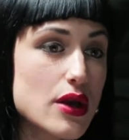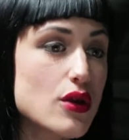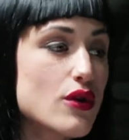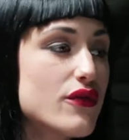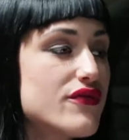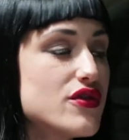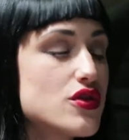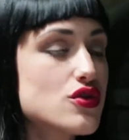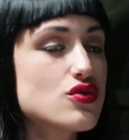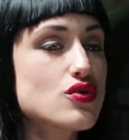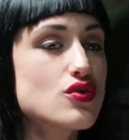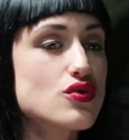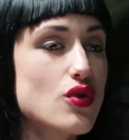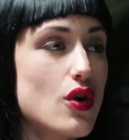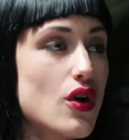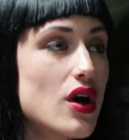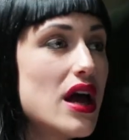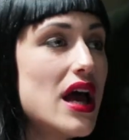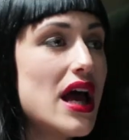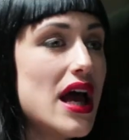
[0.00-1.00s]
Io ho
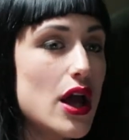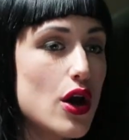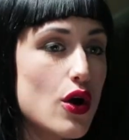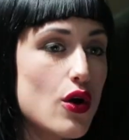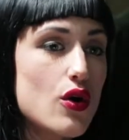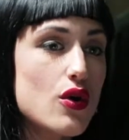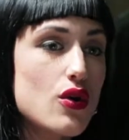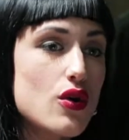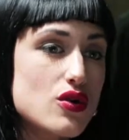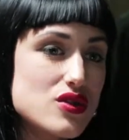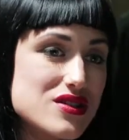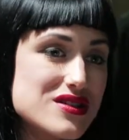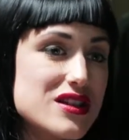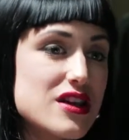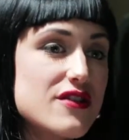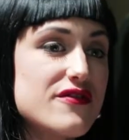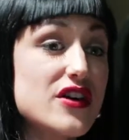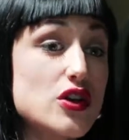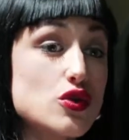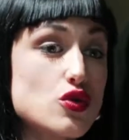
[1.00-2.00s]
vissuto e ho
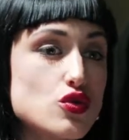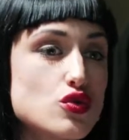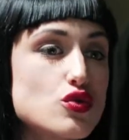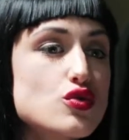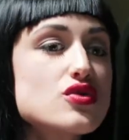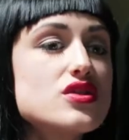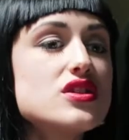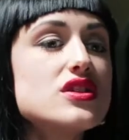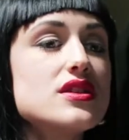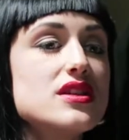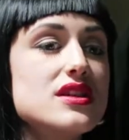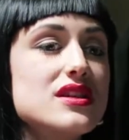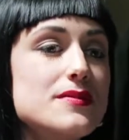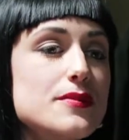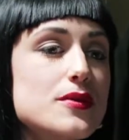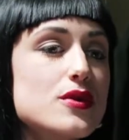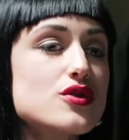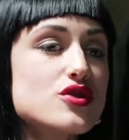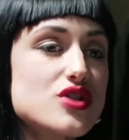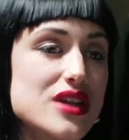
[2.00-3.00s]
osservato tutti i
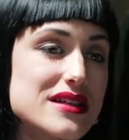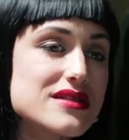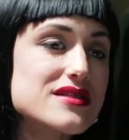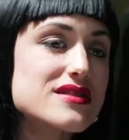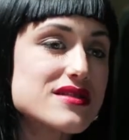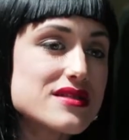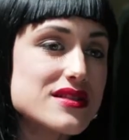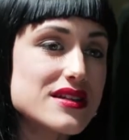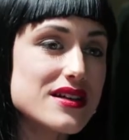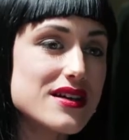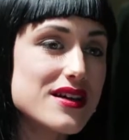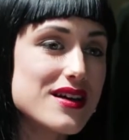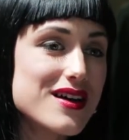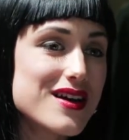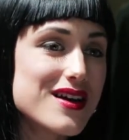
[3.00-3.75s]
processi